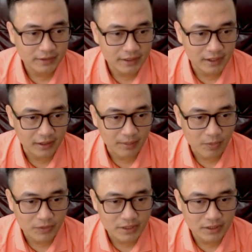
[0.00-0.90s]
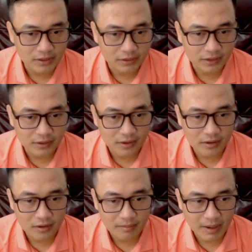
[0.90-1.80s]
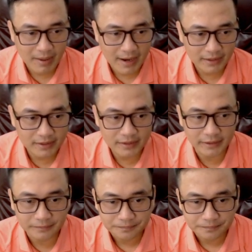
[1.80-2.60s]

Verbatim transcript: xây dựng là một chiến lược cho nó bài bản nha anh chị